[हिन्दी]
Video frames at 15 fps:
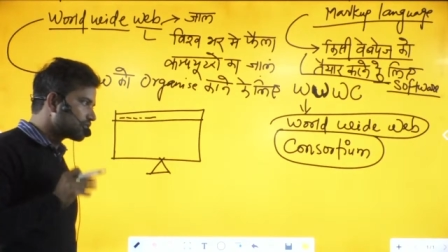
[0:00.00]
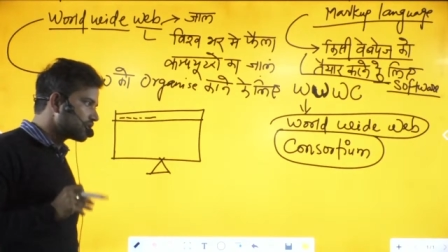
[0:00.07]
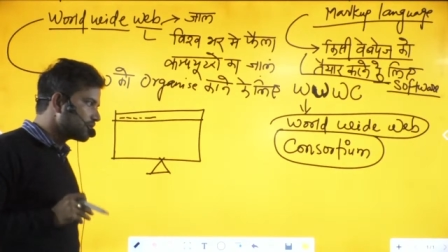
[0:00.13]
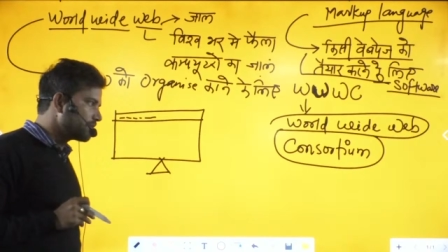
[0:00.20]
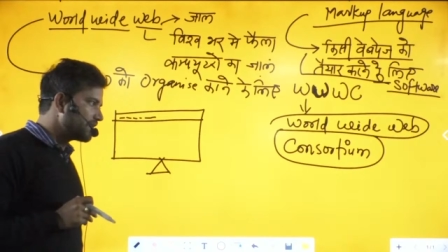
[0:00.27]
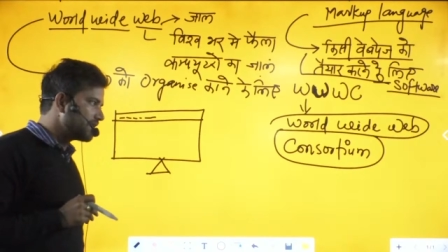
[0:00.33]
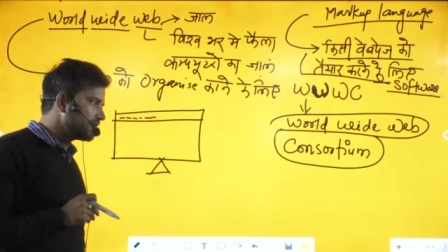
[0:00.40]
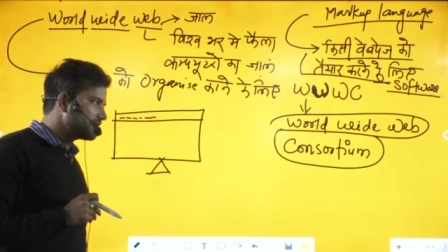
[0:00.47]

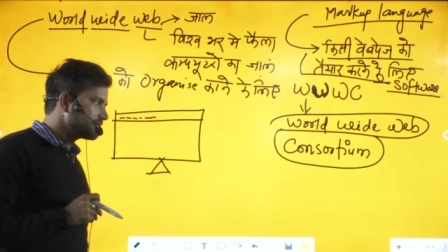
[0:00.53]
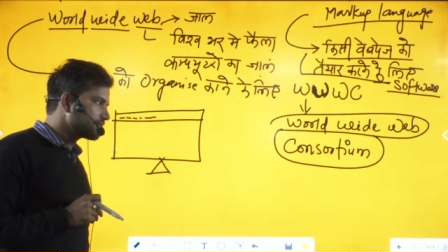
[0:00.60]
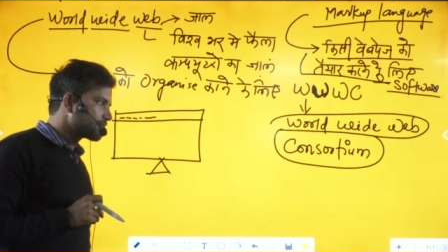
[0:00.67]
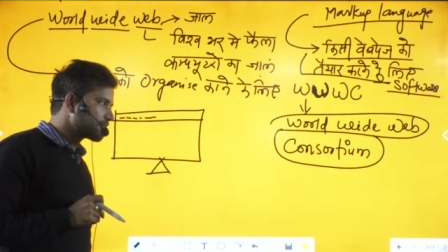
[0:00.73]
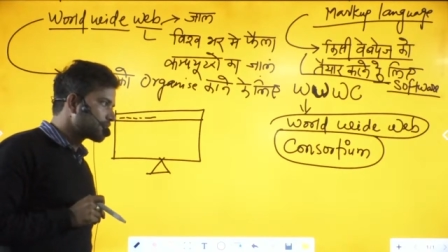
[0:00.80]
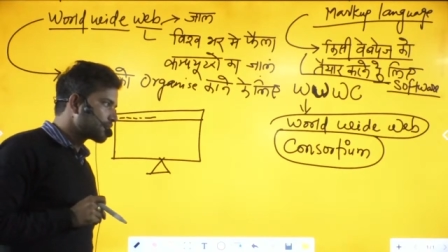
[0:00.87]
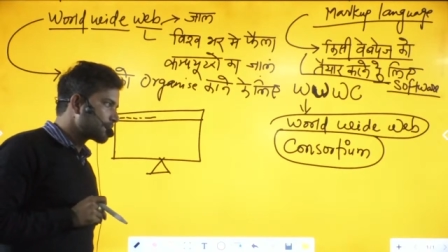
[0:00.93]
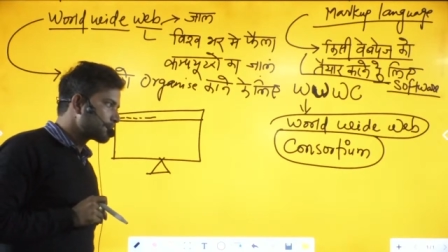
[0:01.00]
खुलबे
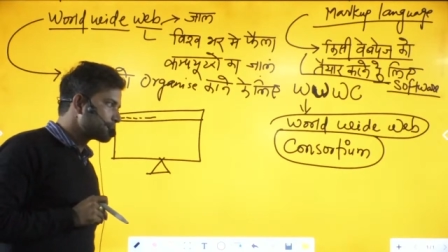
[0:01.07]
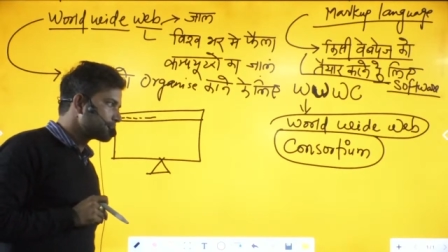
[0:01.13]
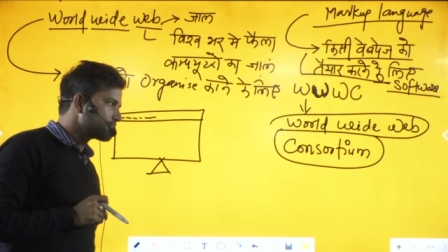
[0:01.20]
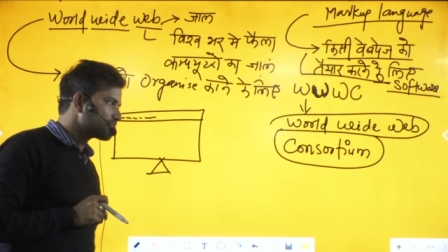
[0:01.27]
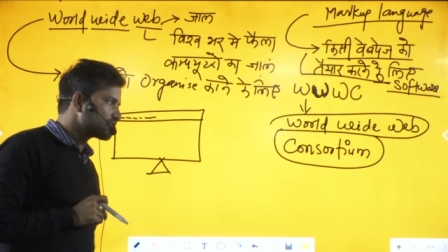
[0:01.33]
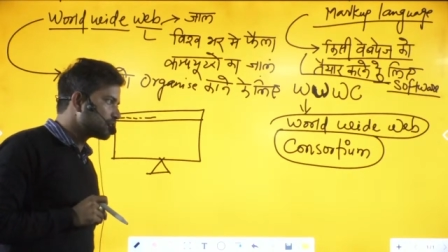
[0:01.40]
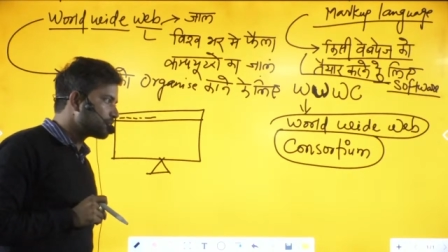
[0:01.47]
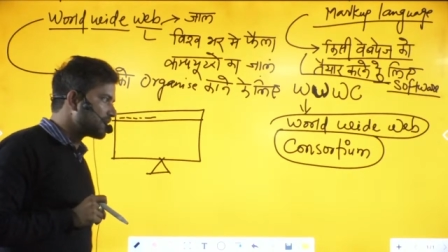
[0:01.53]

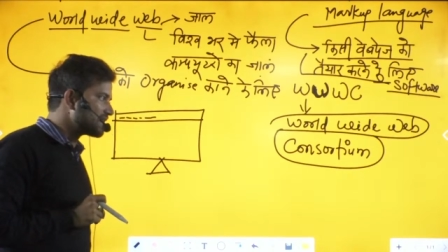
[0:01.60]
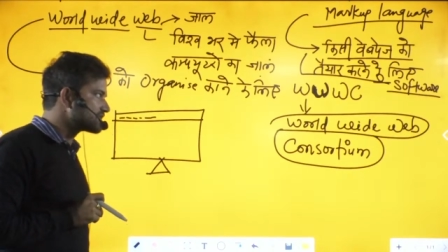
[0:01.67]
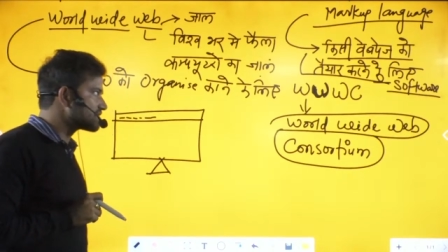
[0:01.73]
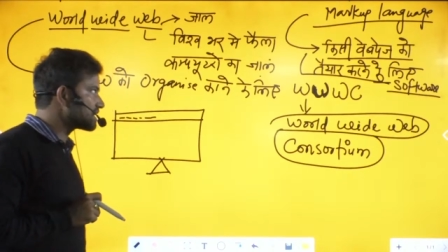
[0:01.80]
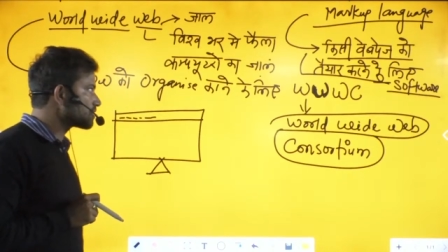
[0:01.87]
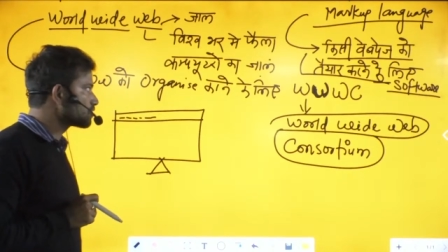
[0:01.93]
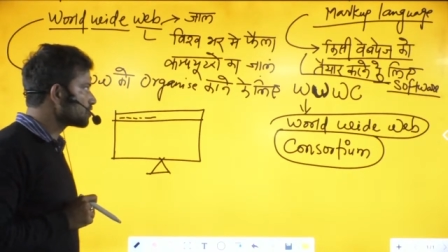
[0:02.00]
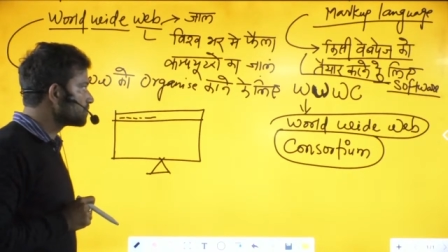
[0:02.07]

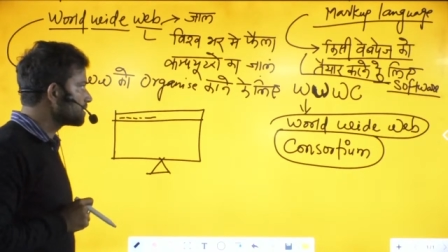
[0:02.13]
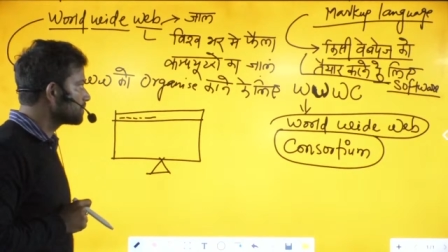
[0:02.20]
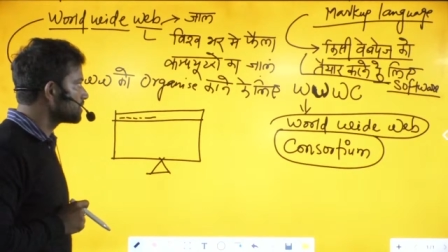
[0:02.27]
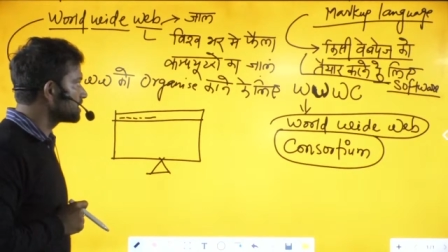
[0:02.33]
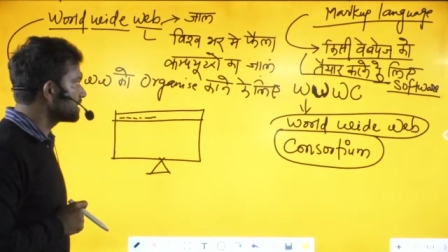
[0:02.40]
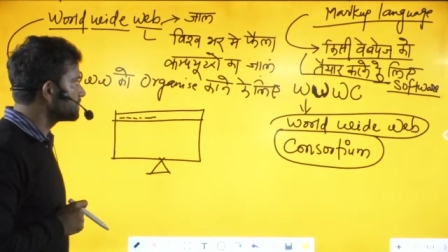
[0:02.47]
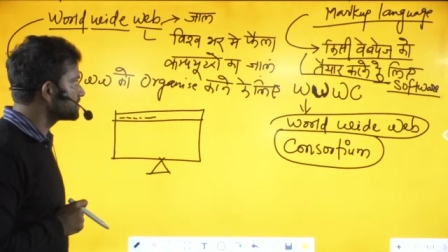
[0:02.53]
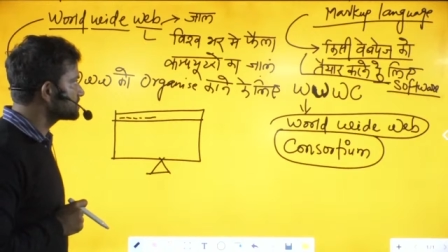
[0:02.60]
उपासना खुलबे
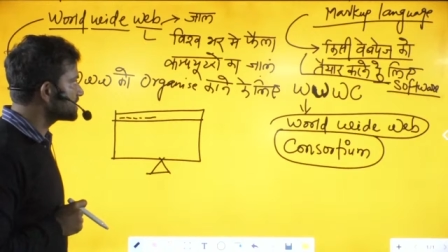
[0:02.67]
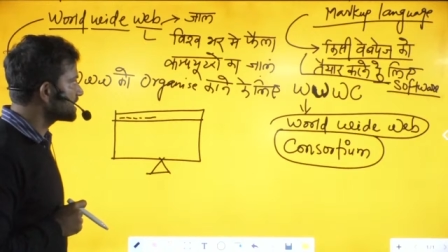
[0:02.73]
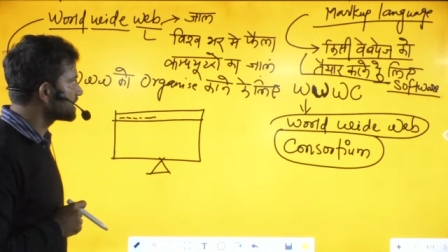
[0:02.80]
बोल रहे बच्चे